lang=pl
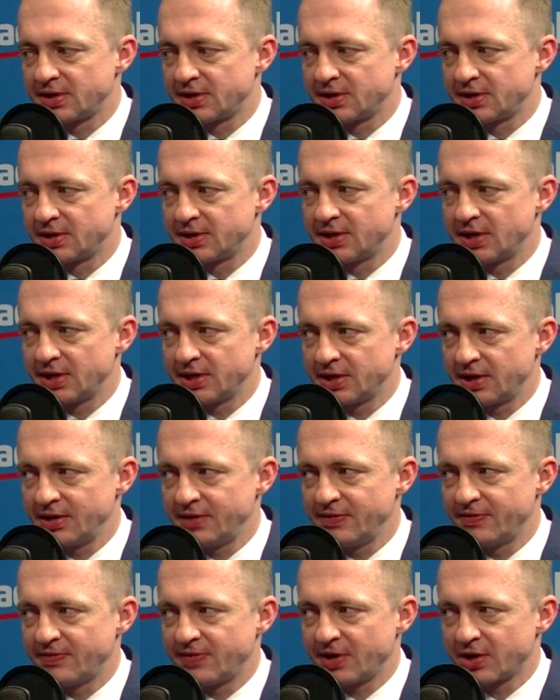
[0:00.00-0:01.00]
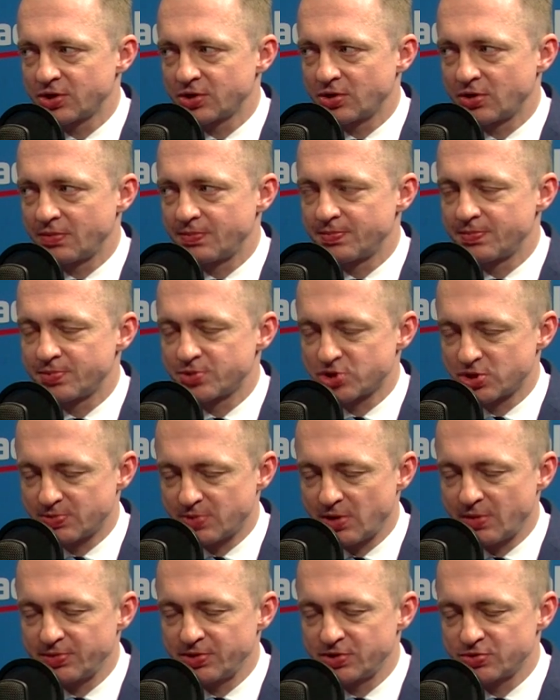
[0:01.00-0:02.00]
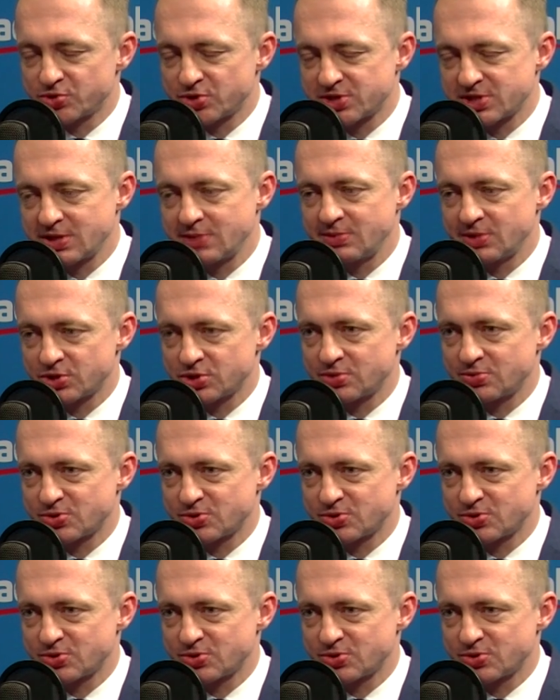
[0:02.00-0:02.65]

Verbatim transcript: e, dane i warto przypomnieć wszystkim naszym